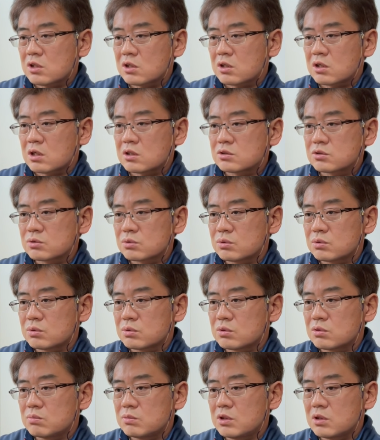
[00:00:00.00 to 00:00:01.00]
た画
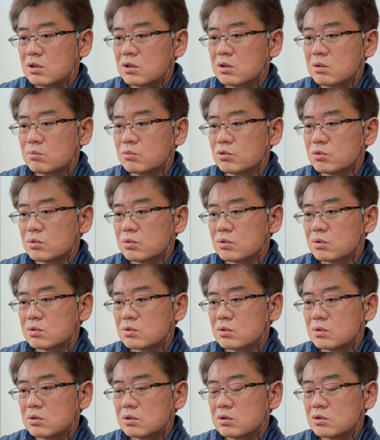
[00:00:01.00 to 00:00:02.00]
像を見ても
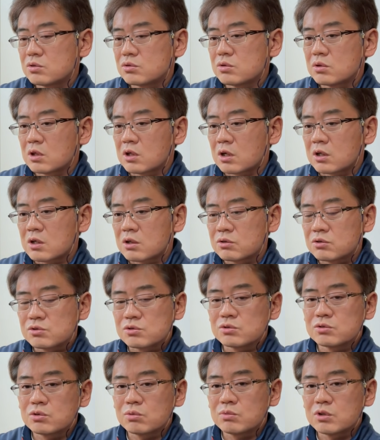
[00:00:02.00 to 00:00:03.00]
画角
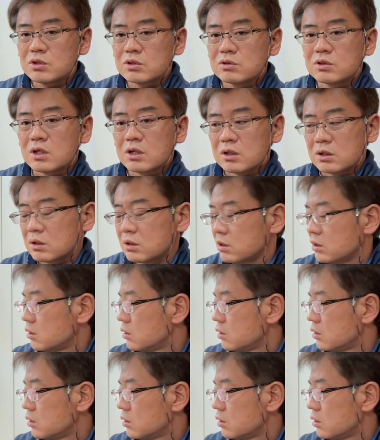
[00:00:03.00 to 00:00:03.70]
14mm ぐらい、